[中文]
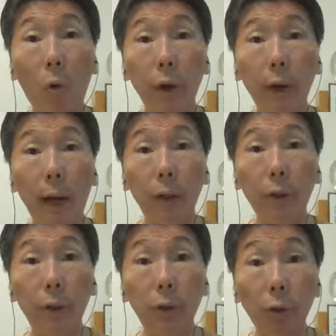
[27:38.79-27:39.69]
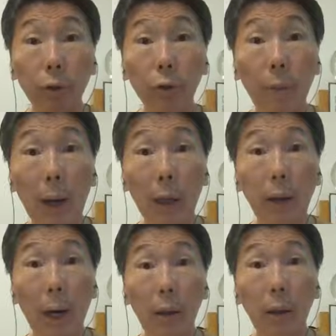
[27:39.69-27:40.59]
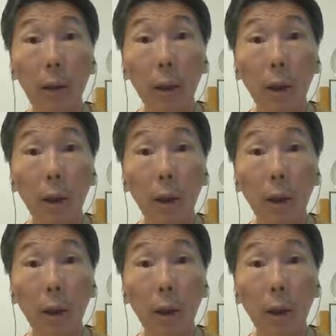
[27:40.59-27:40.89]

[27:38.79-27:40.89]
coordination，都是嘴巴讲的。